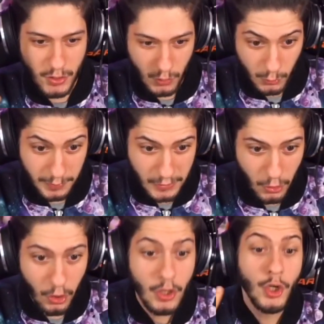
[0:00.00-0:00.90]

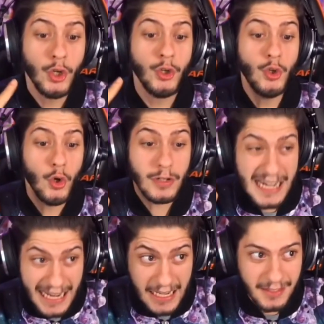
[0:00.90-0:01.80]
stupido,
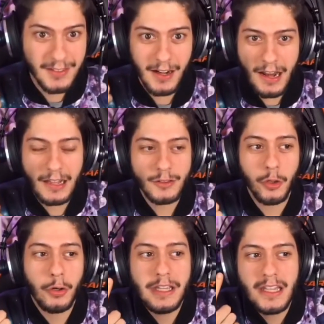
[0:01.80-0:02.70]
nonché tra
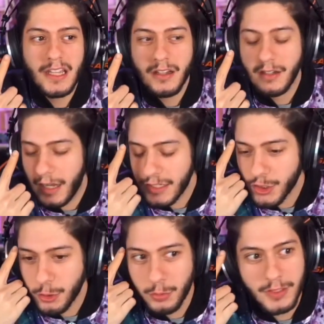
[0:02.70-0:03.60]
l'altro
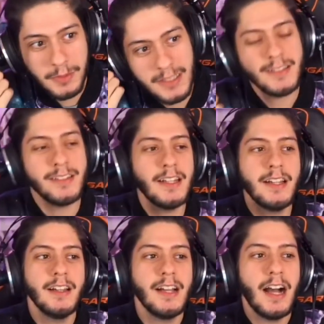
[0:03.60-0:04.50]
assolutamente,